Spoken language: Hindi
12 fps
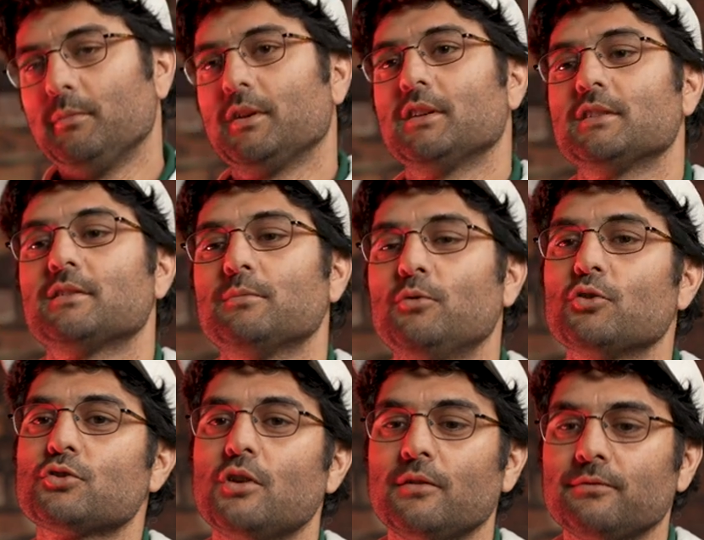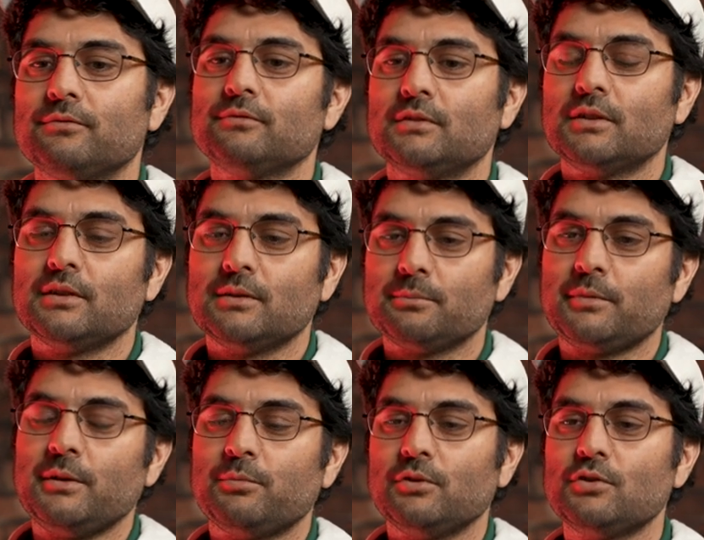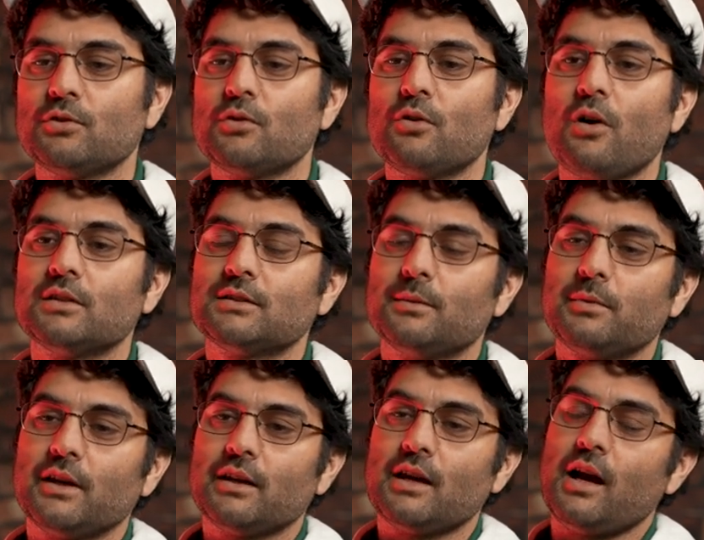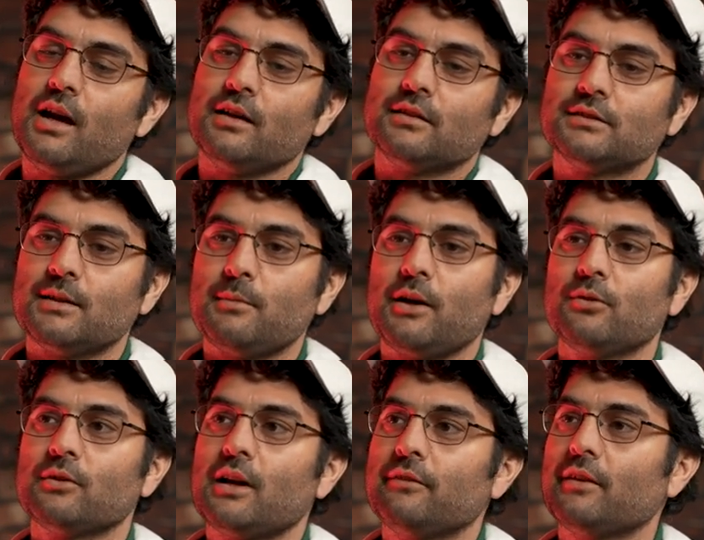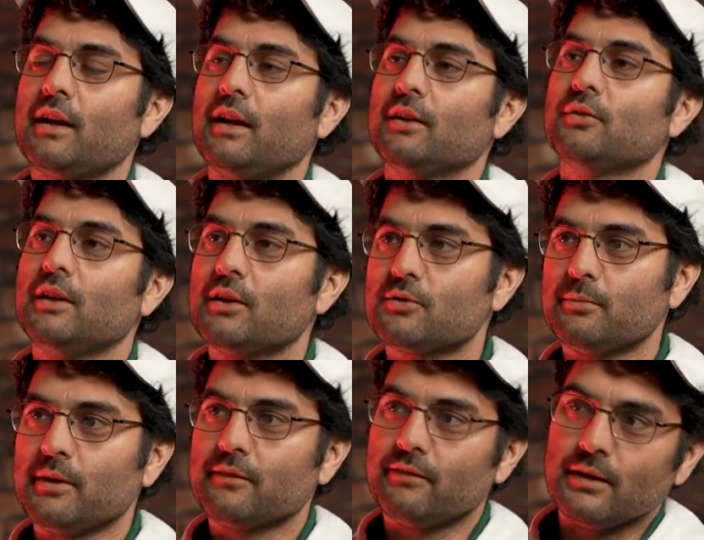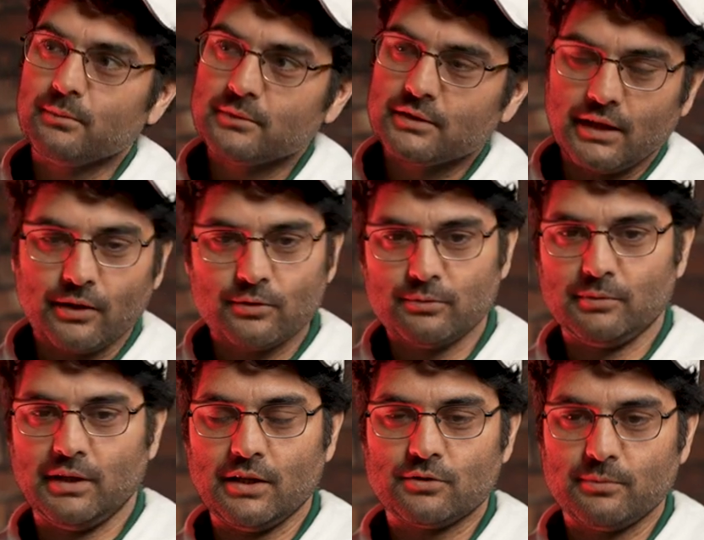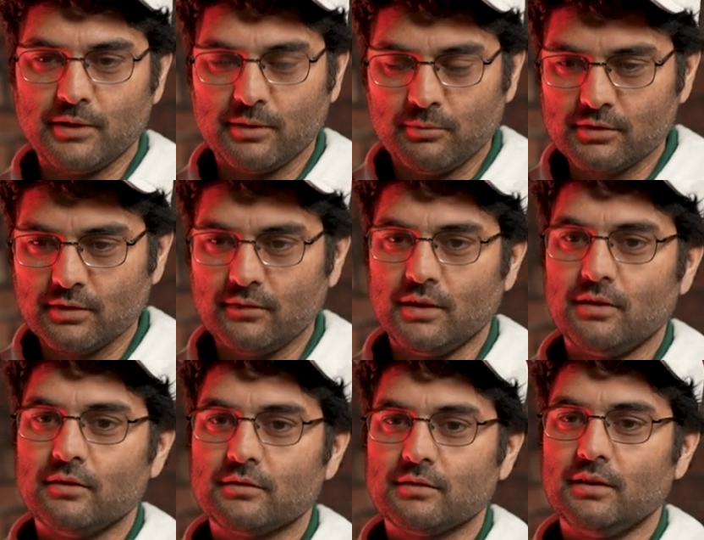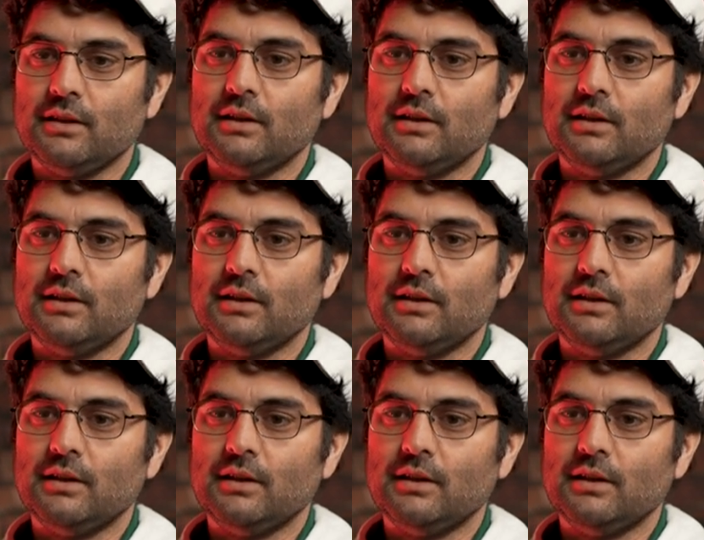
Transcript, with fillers: बिकॉज मोस्ट ऑफ द पीपल जिनको कॉन्सेप्ट है कि हाँ सिनेमाटोग्राफर है तो ही हैज़ टू मेक फिल्म ही हैज़ टू मेक म्यूज़िक वीडियोज़